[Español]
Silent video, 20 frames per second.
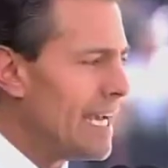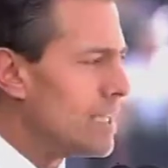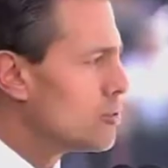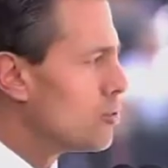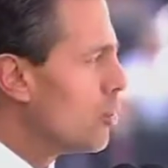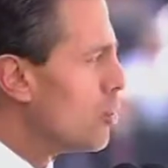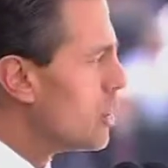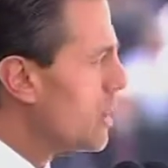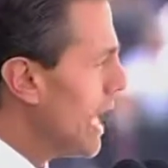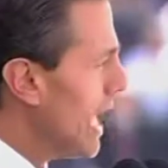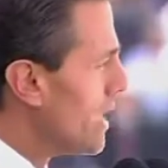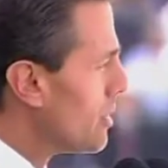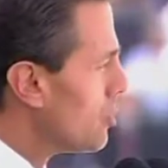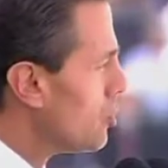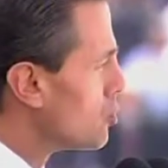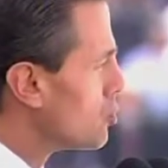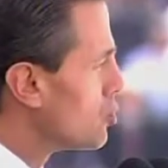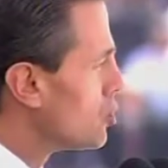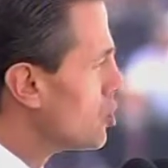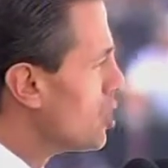que
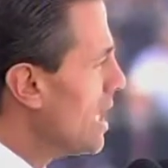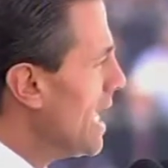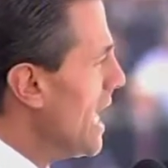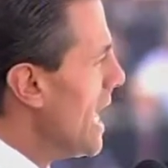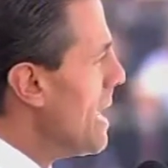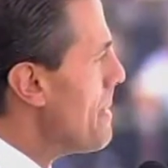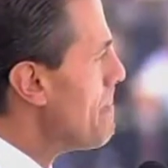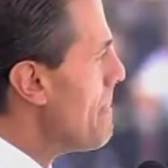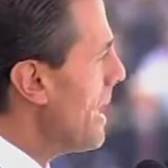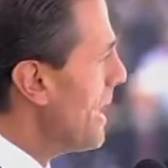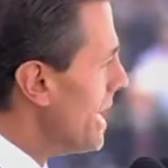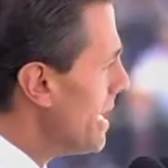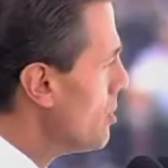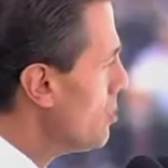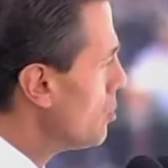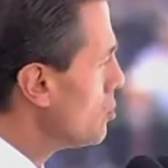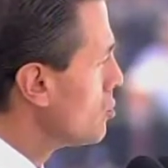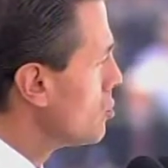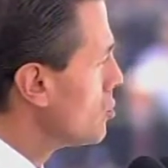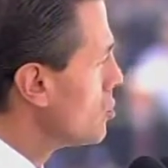soldados y
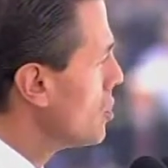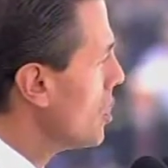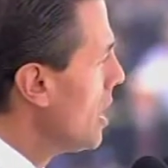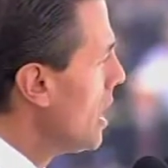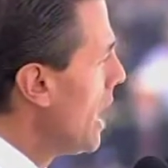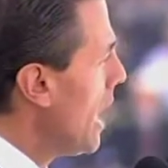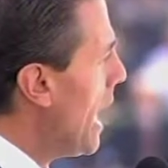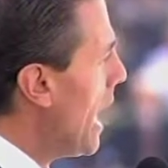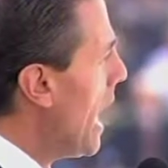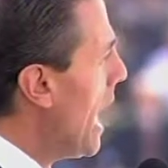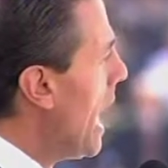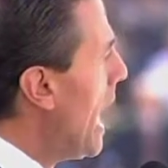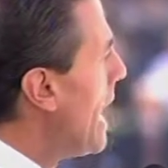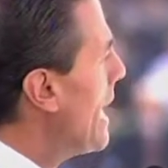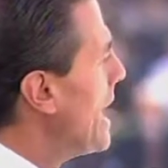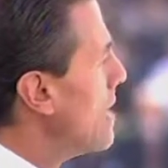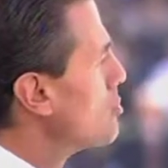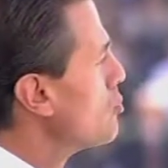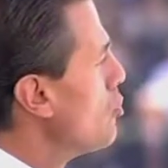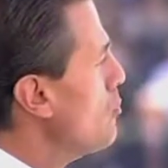marinos
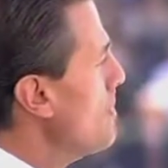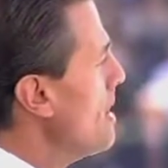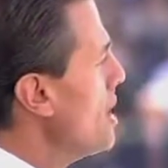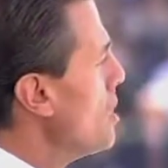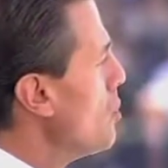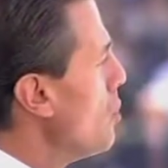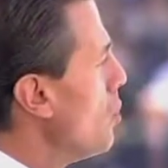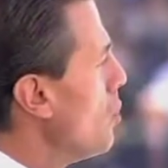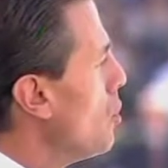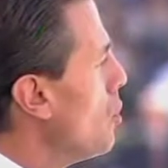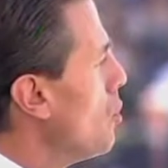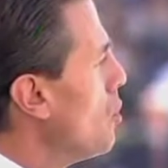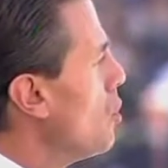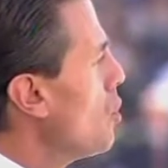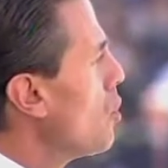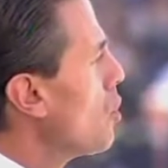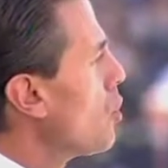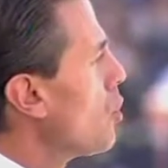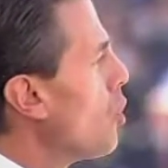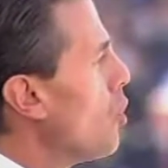han asumido
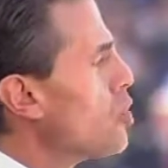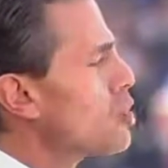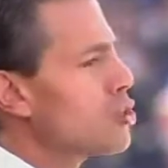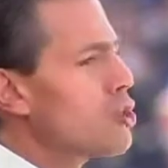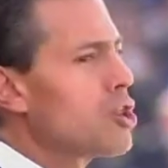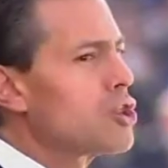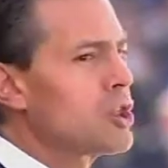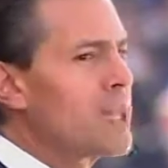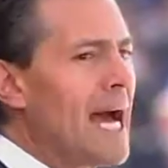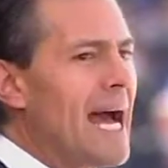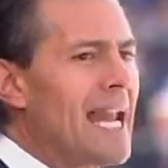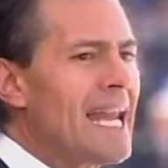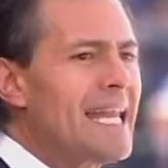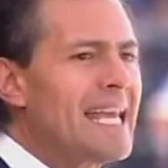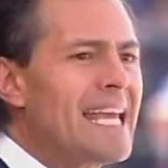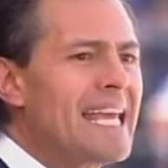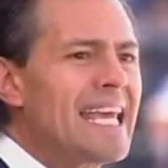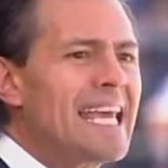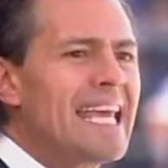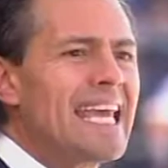con
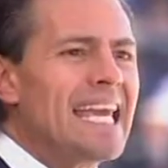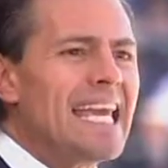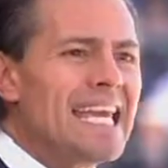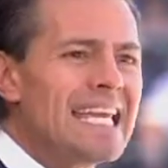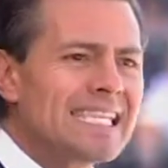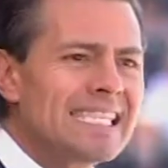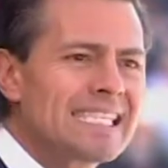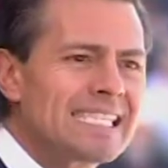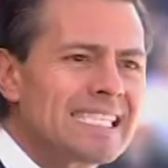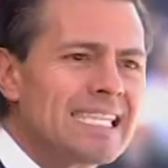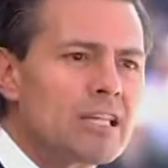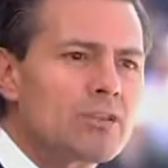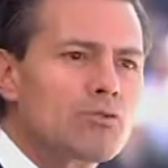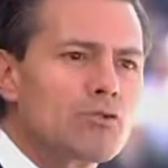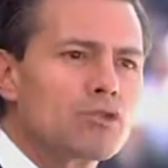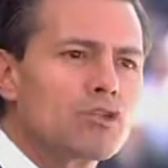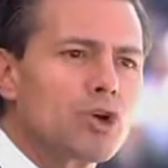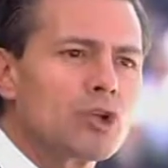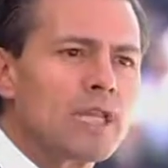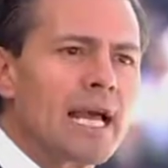total
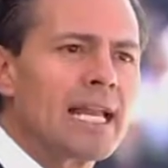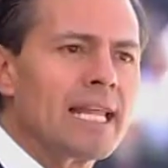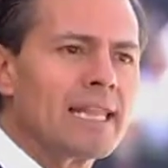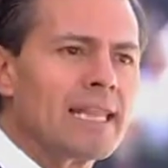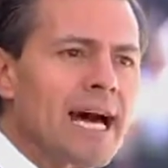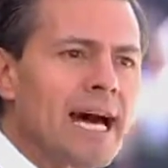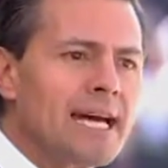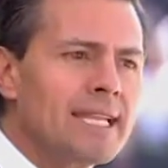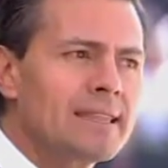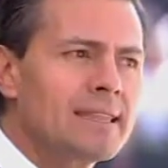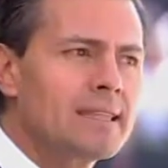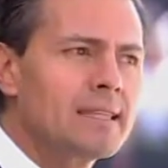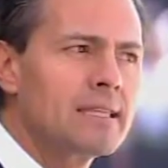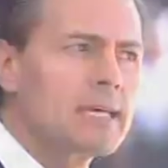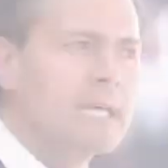institucionalidad.